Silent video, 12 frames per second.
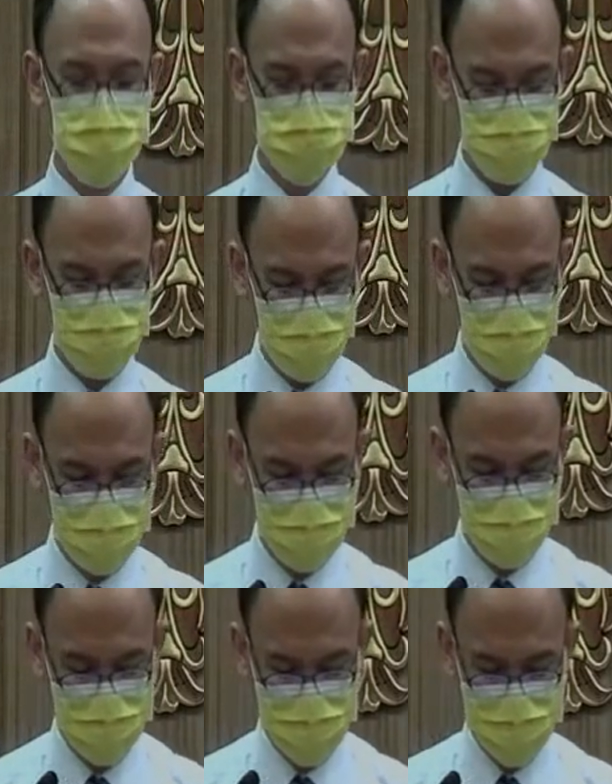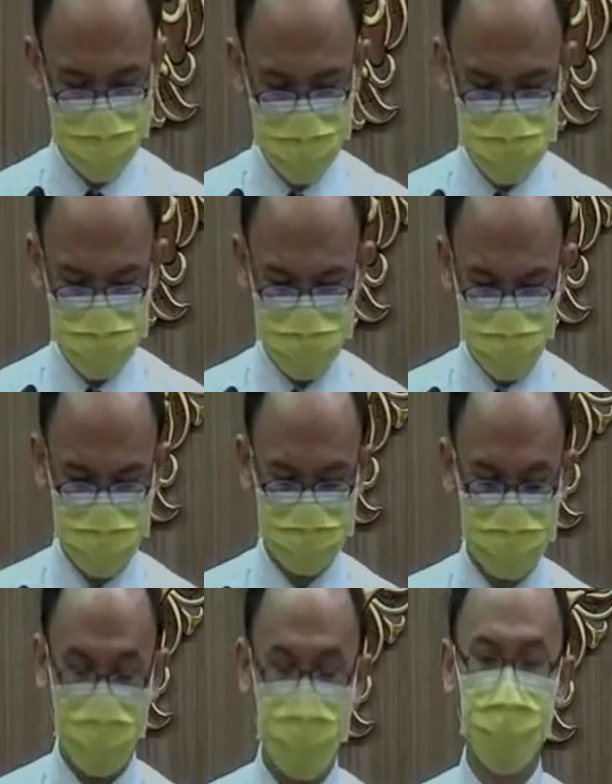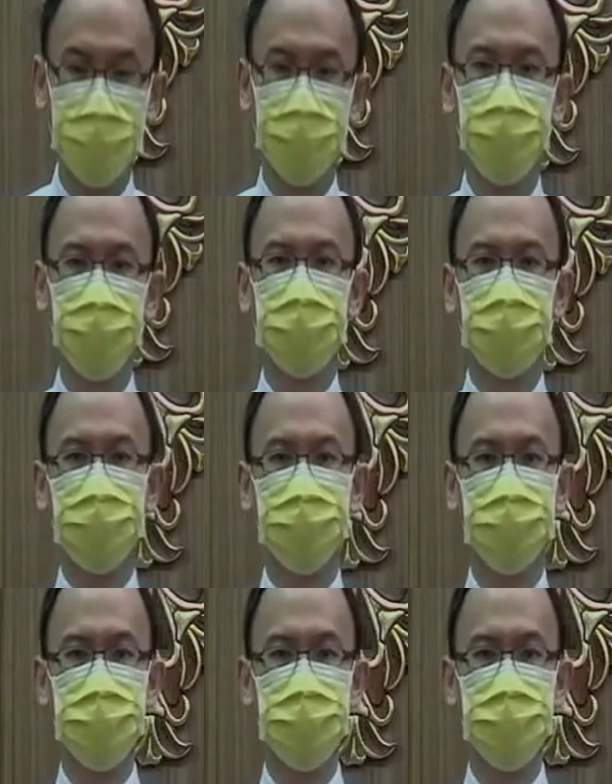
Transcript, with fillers: 今天我们台湾的破口。